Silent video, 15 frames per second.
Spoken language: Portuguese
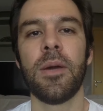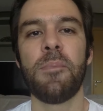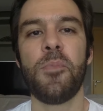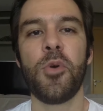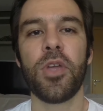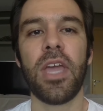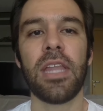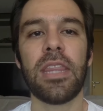
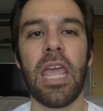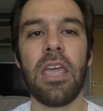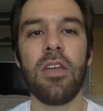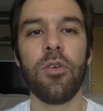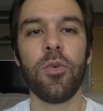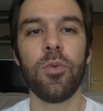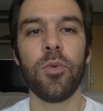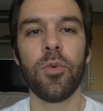Porque tem
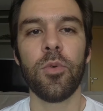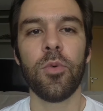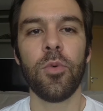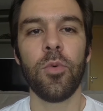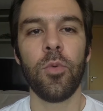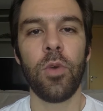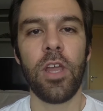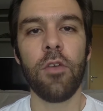
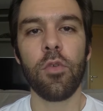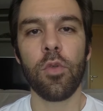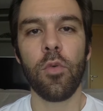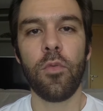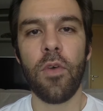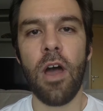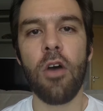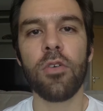um, um livro do
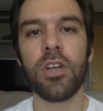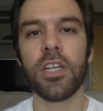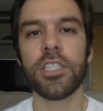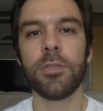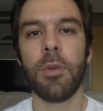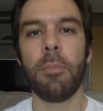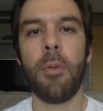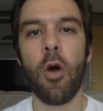Faulkner que
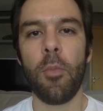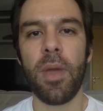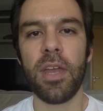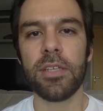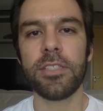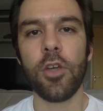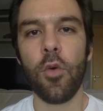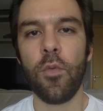chama
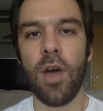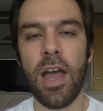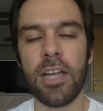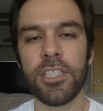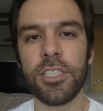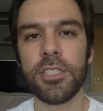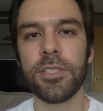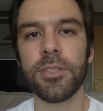Palmeiras
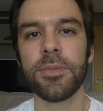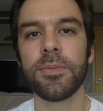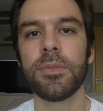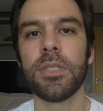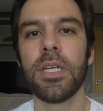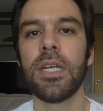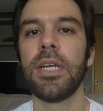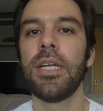Selvagens
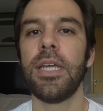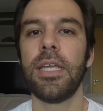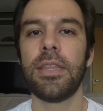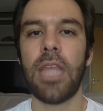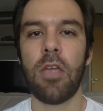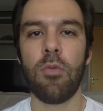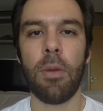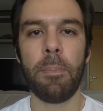e
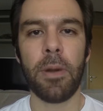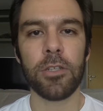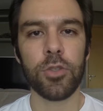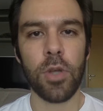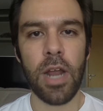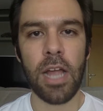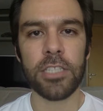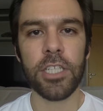tem uma
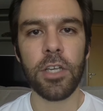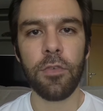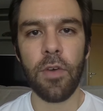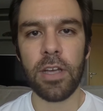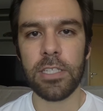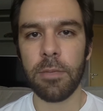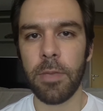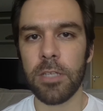personagem que
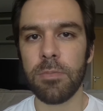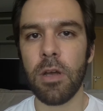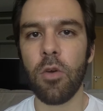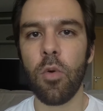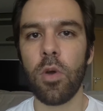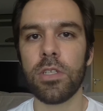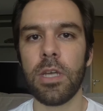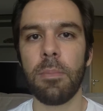faz a mesma
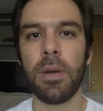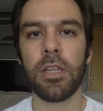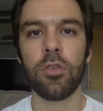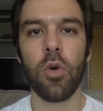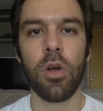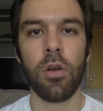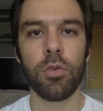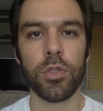coisa,
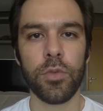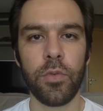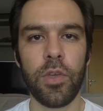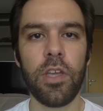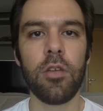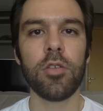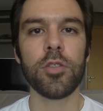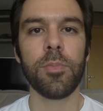abandona os
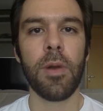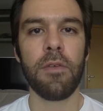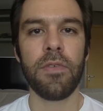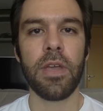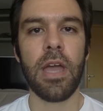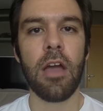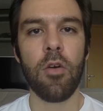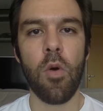filhos para
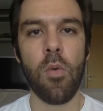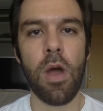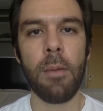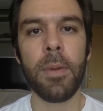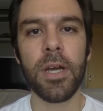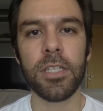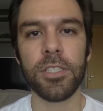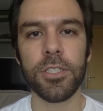ficar com o um
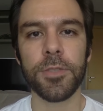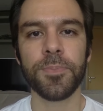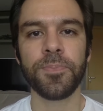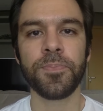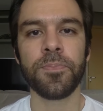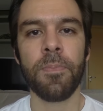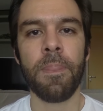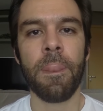amante.
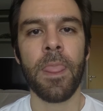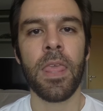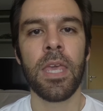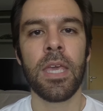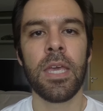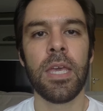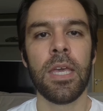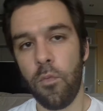
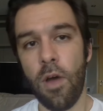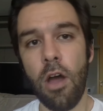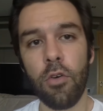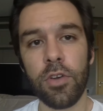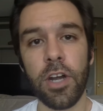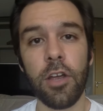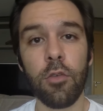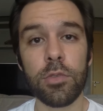O
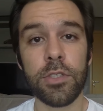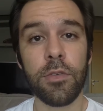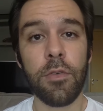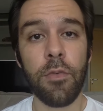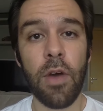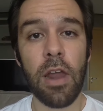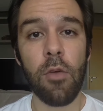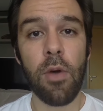Faulkner, inclusive,
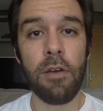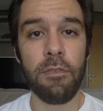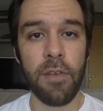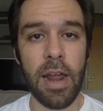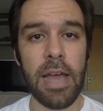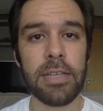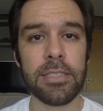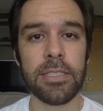fala uma
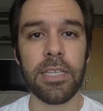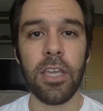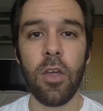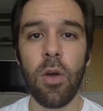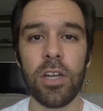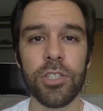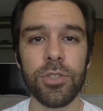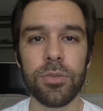frase que
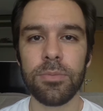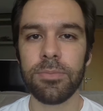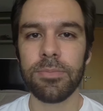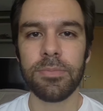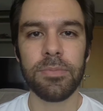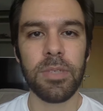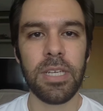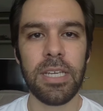eu acho
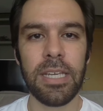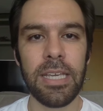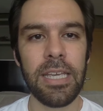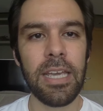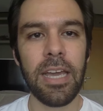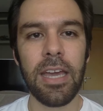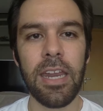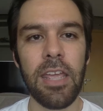
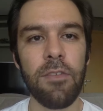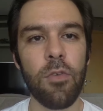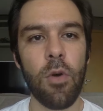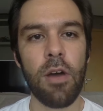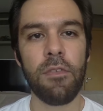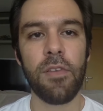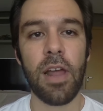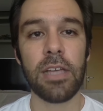incrível,
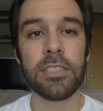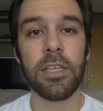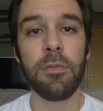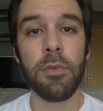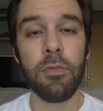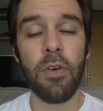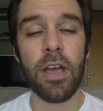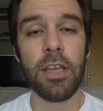uma frase que
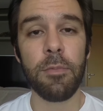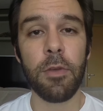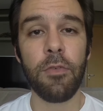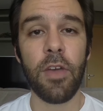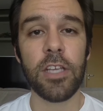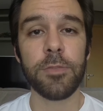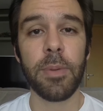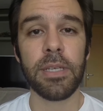me, me
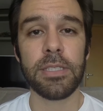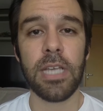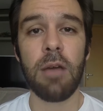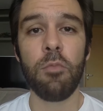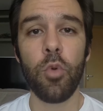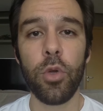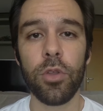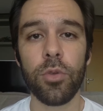fez pensar
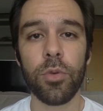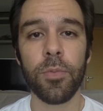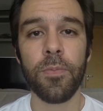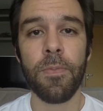muito.